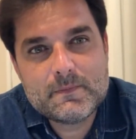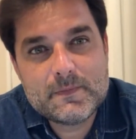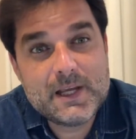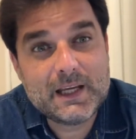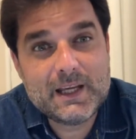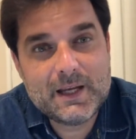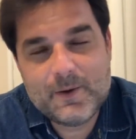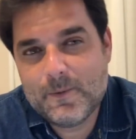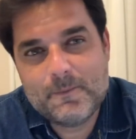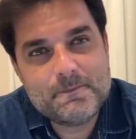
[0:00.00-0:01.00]
E é aqui que
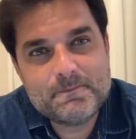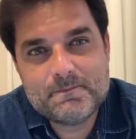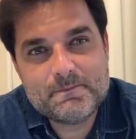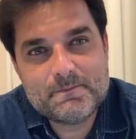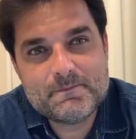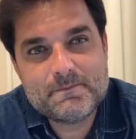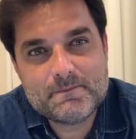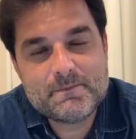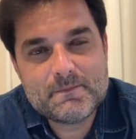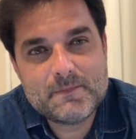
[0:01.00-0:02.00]
eu
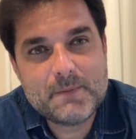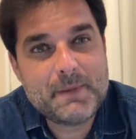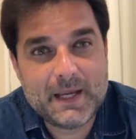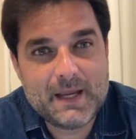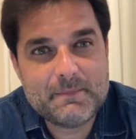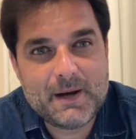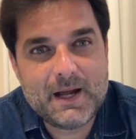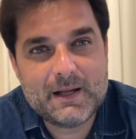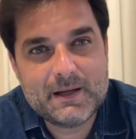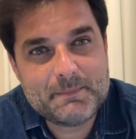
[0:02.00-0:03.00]
me peguei para
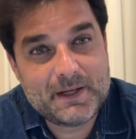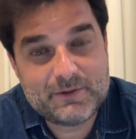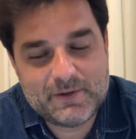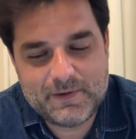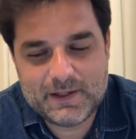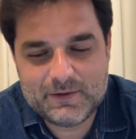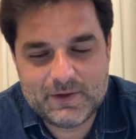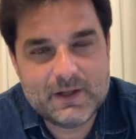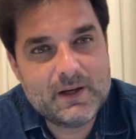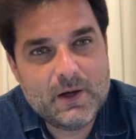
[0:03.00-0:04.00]
a gente
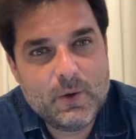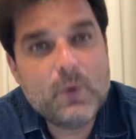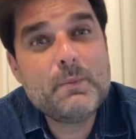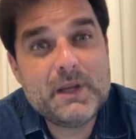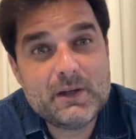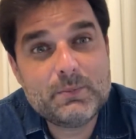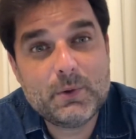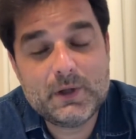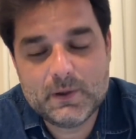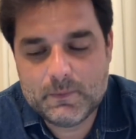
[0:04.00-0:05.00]
refletir. Rumi
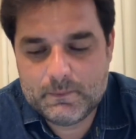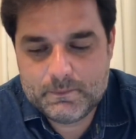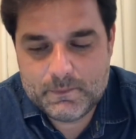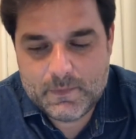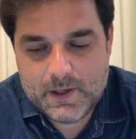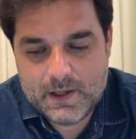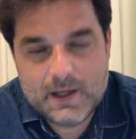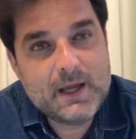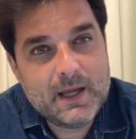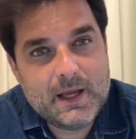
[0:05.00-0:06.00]
respondeu:
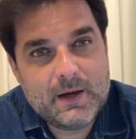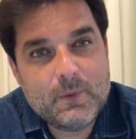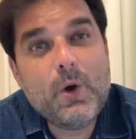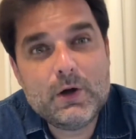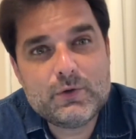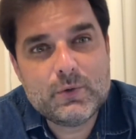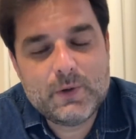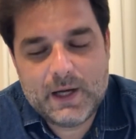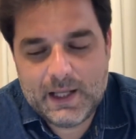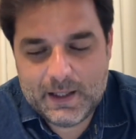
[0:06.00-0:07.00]
Ódio
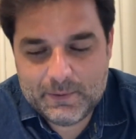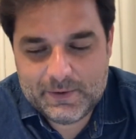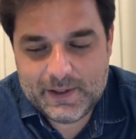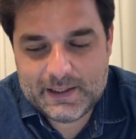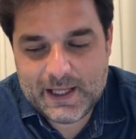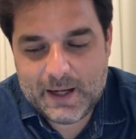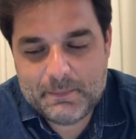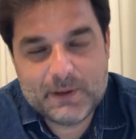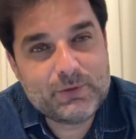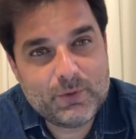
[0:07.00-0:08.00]
é não aceitar a
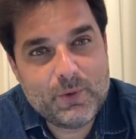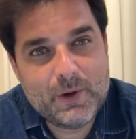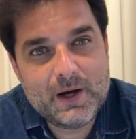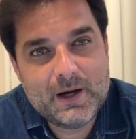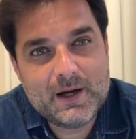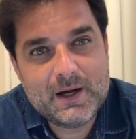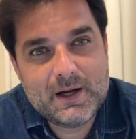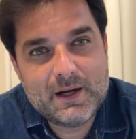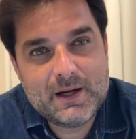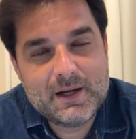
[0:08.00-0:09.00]
pessoa
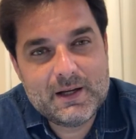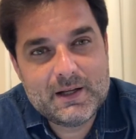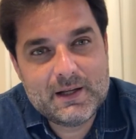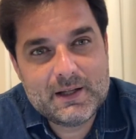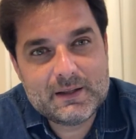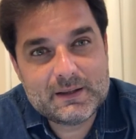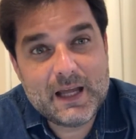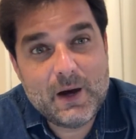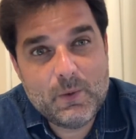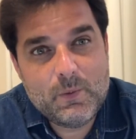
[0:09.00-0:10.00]

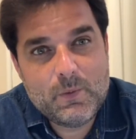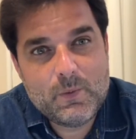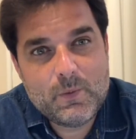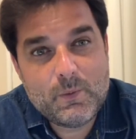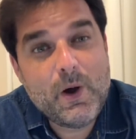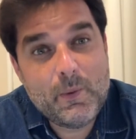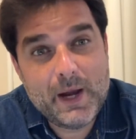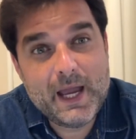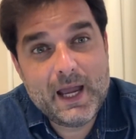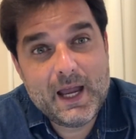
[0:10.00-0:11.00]
tal qual é,